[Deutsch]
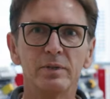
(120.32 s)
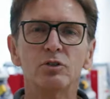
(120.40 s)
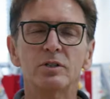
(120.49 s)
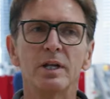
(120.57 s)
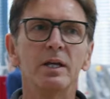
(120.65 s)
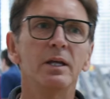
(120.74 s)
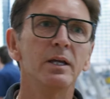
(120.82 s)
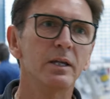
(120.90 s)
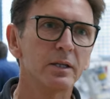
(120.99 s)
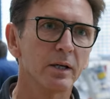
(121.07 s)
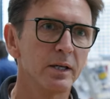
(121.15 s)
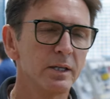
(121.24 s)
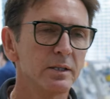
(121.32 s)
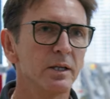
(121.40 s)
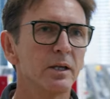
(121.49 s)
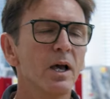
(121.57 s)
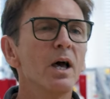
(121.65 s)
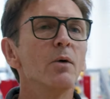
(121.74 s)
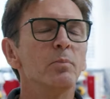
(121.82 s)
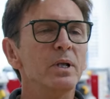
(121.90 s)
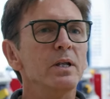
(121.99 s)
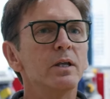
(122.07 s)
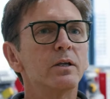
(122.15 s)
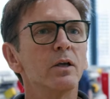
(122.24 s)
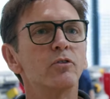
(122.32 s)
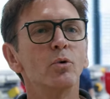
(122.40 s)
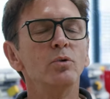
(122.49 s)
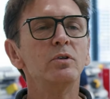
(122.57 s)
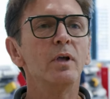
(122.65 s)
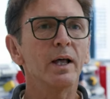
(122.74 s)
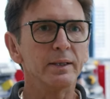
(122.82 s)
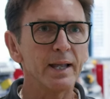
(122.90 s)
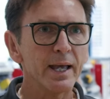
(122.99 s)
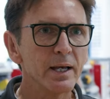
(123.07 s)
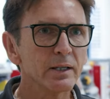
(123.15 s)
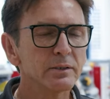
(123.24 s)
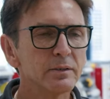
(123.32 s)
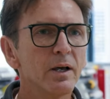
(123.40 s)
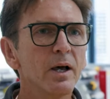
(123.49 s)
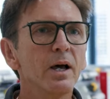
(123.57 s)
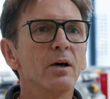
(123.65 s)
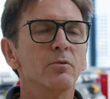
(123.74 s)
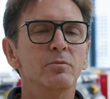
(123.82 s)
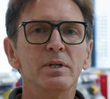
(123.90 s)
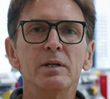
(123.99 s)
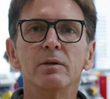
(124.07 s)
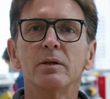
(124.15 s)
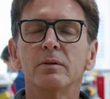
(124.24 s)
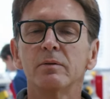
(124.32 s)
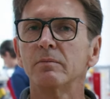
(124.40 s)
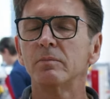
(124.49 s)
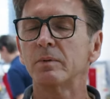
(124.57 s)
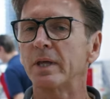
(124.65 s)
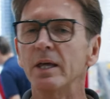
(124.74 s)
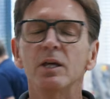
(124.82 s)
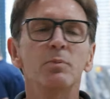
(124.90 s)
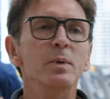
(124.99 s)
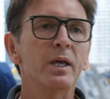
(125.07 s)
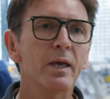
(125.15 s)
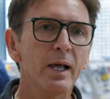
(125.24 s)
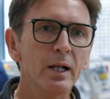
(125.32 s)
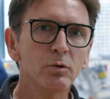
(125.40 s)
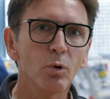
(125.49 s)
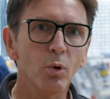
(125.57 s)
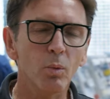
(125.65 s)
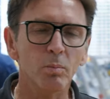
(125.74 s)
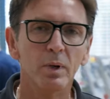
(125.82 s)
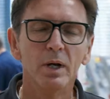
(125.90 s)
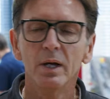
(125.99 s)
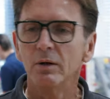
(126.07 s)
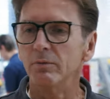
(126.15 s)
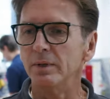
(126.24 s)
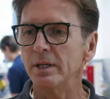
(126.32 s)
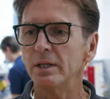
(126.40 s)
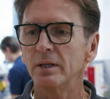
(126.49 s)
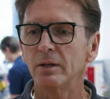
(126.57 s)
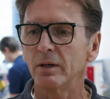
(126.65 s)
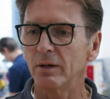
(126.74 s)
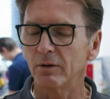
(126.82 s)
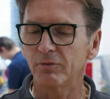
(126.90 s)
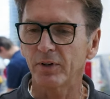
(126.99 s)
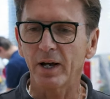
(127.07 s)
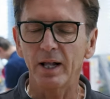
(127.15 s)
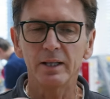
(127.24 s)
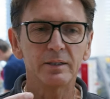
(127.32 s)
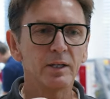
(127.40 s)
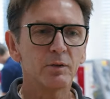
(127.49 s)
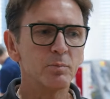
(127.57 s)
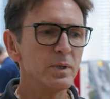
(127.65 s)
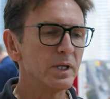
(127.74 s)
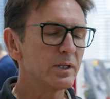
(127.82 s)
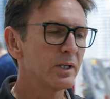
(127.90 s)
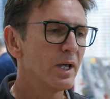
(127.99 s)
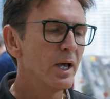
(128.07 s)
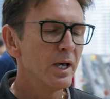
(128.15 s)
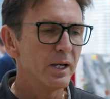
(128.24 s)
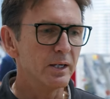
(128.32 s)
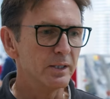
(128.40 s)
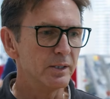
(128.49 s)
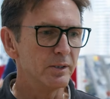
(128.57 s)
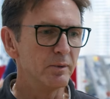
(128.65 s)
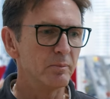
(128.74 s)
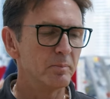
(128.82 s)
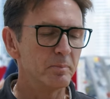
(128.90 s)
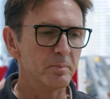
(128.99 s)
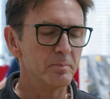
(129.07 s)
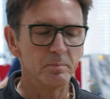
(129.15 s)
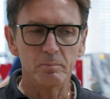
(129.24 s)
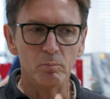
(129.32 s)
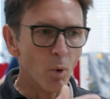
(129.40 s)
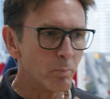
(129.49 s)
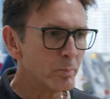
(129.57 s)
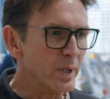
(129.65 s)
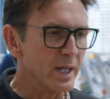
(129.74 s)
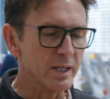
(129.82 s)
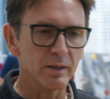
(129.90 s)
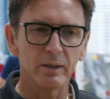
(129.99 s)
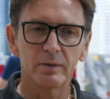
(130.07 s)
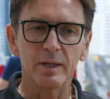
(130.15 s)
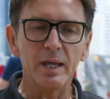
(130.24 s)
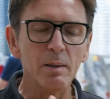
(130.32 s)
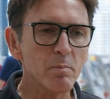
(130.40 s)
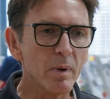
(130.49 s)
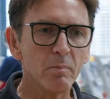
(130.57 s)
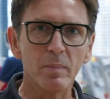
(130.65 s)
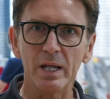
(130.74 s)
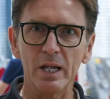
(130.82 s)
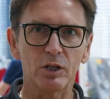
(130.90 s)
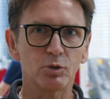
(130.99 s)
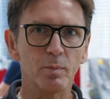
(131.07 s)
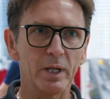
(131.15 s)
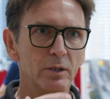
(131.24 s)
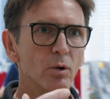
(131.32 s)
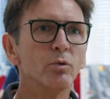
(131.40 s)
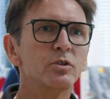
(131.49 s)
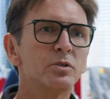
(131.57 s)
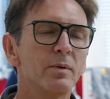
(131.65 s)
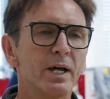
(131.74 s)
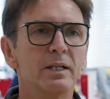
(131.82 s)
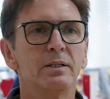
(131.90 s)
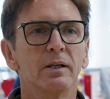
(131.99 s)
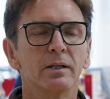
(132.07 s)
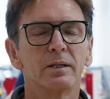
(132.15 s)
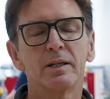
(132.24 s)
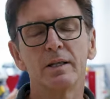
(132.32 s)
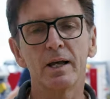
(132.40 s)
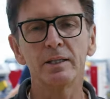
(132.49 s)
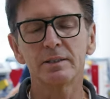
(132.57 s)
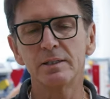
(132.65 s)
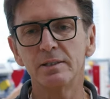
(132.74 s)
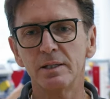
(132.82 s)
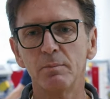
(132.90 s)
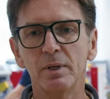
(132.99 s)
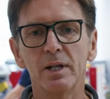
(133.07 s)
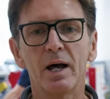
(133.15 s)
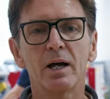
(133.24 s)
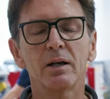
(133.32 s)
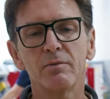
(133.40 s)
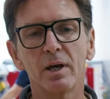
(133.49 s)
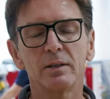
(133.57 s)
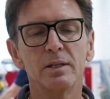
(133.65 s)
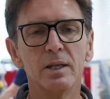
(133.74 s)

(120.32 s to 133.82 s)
wie stehe ich richtig, bin ich gesund ernährt, wie gehe ich mit Geld um, wie äh, verhalte ich mich äh, Mobbing, Teammanagement und so weiter. Die ganzen Seminare werden